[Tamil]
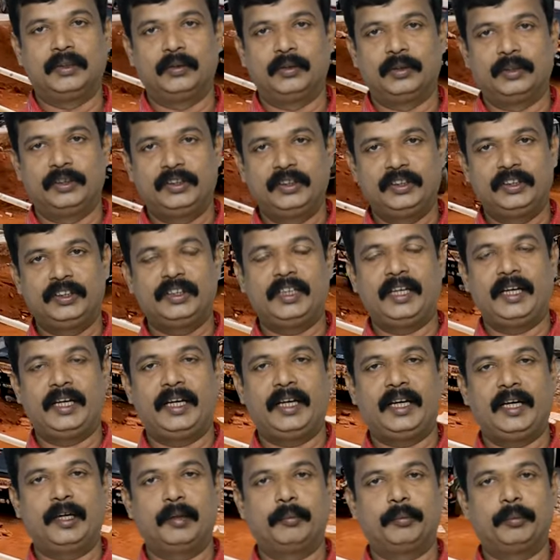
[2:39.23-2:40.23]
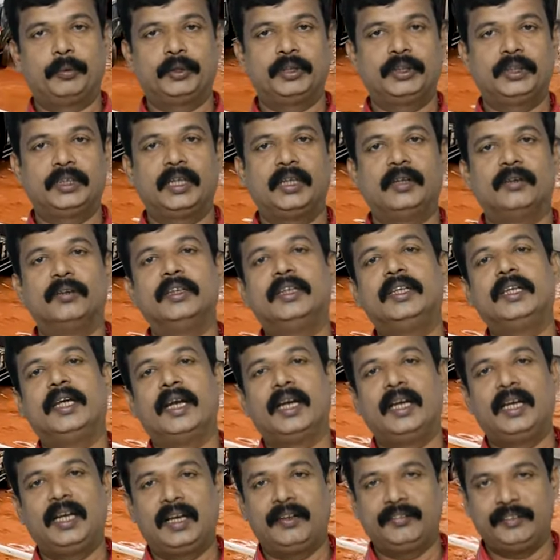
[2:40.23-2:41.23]
ஒரு சின்ன போர்ஷனில் வந்து
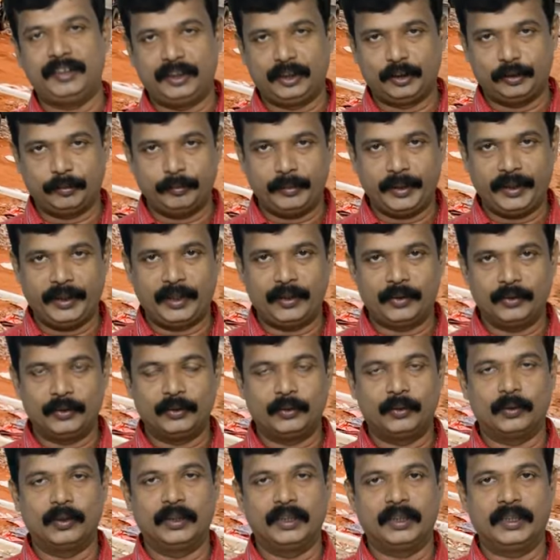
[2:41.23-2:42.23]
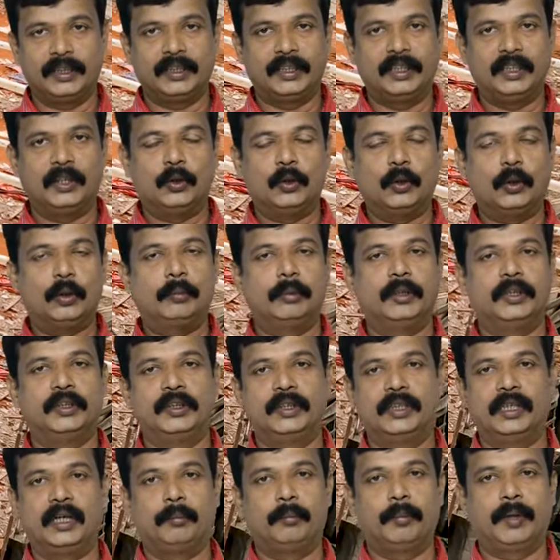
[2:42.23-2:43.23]
எல்லா விஷயமுமே இதில் வந்து உங்களுக்கு இருக்குது லோ
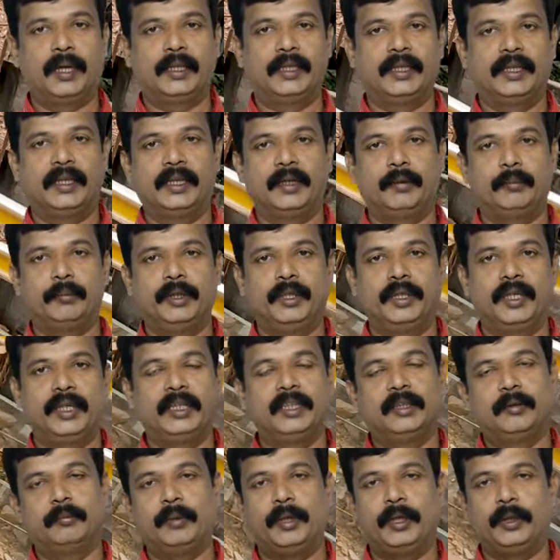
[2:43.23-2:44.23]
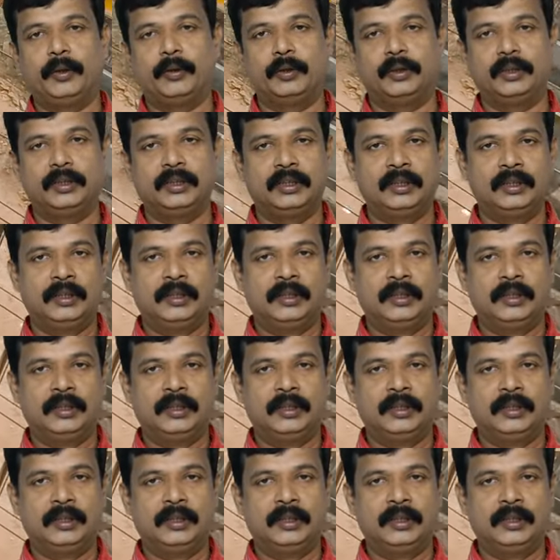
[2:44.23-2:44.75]
பட்ஜெட்டில் பார்த்தீங்க அப்படின்னா இந்த மாதிரி ஒரு